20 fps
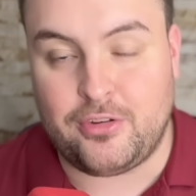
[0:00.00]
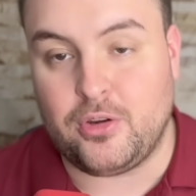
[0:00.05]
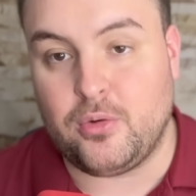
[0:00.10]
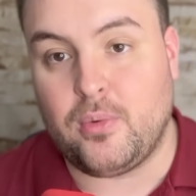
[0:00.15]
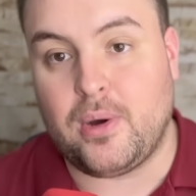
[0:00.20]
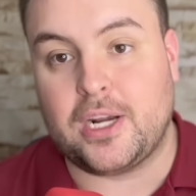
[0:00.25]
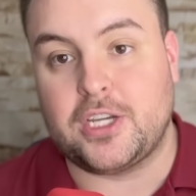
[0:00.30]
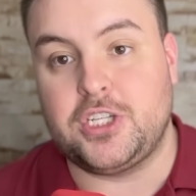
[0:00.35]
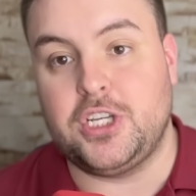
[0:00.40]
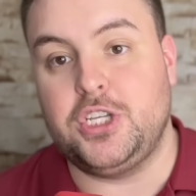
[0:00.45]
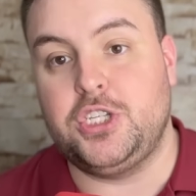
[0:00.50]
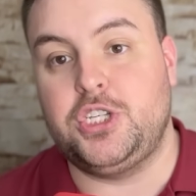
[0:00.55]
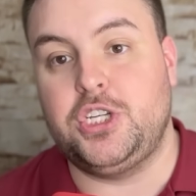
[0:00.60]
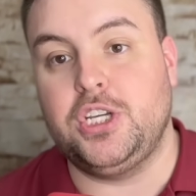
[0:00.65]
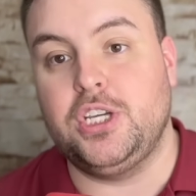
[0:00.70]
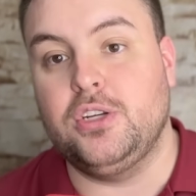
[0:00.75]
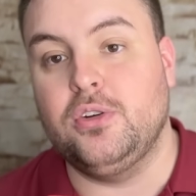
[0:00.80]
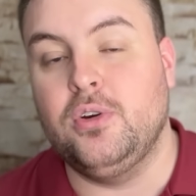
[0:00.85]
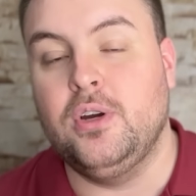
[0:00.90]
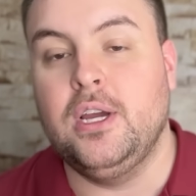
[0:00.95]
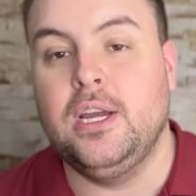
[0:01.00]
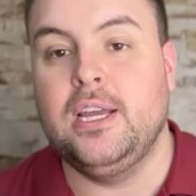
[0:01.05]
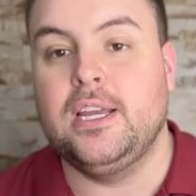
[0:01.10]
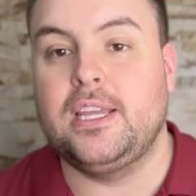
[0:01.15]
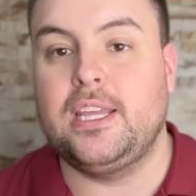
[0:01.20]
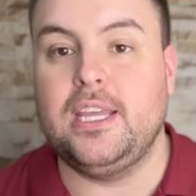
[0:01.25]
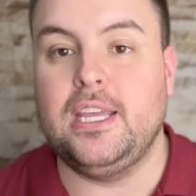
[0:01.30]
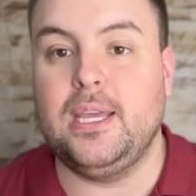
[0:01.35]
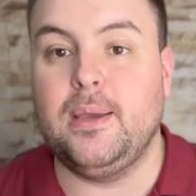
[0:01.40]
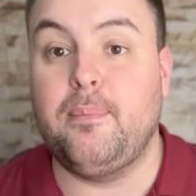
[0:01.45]
o argentino
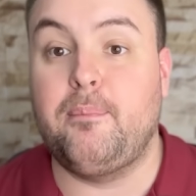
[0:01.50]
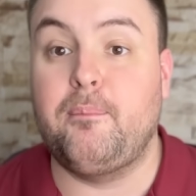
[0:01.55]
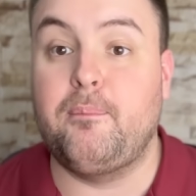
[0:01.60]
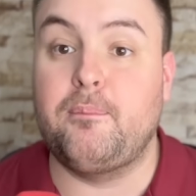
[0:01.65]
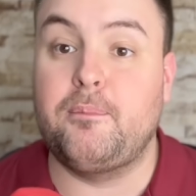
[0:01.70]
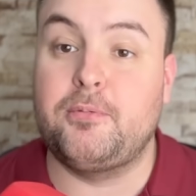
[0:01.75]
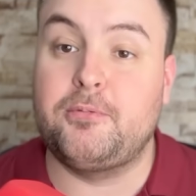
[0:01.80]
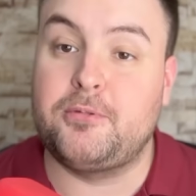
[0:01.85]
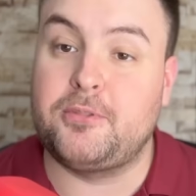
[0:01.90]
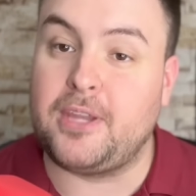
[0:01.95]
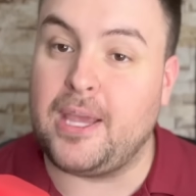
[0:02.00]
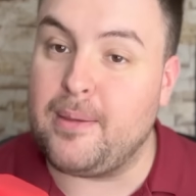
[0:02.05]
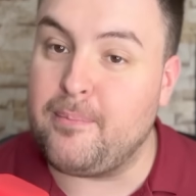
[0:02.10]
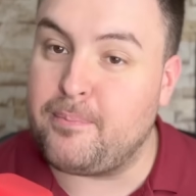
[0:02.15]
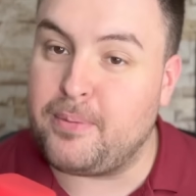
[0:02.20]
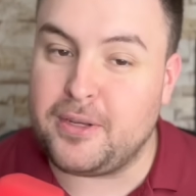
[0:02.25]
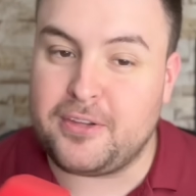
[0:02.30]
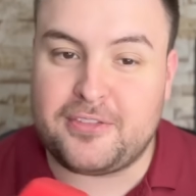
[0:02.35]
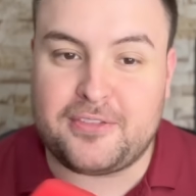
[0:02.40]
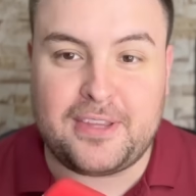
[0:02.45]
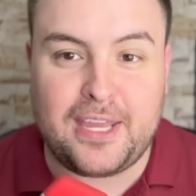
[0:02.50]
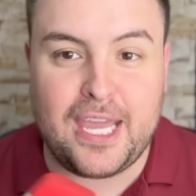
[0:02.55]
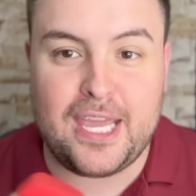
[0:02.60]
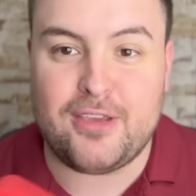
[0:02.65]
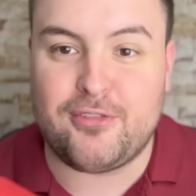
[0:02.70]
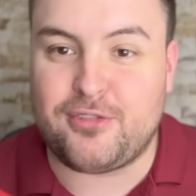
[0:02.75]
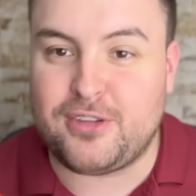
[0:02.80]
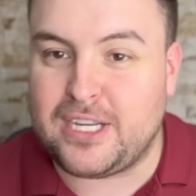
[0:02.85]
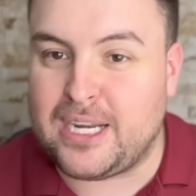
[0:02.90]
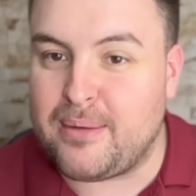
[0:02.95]
que sempre
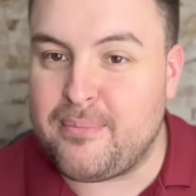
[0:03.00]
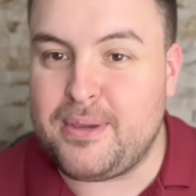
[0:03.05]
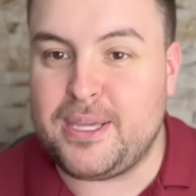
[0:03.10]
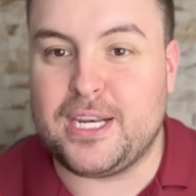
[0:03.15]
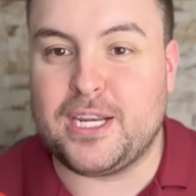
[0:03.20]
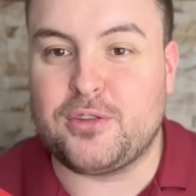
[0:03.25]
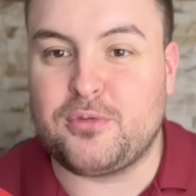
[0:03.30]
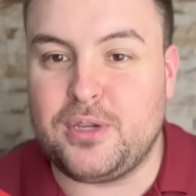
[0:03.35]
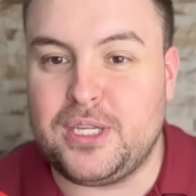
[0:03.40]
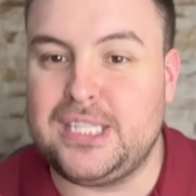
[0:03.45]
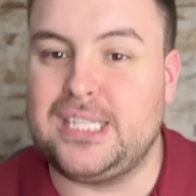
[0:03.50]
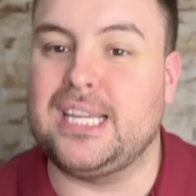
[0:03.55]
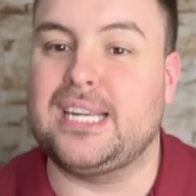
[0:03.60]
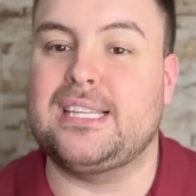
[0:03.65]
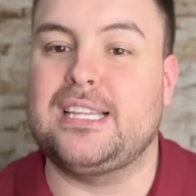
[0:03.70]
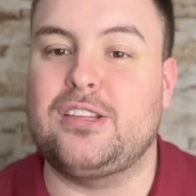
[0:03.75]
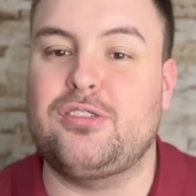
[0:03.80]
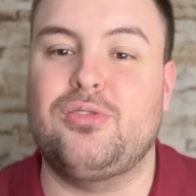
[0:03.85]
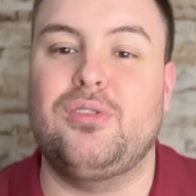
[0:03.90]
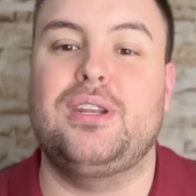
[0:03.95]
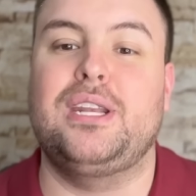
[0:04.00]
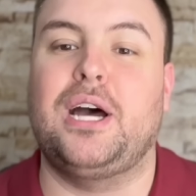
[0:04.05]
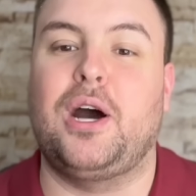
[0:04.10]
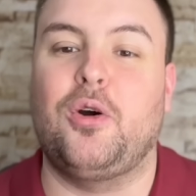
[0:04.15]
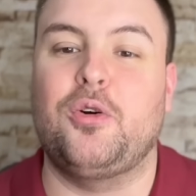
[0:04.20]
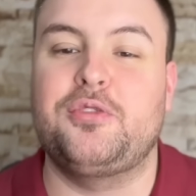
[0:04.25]
esteve na mira do Internacional.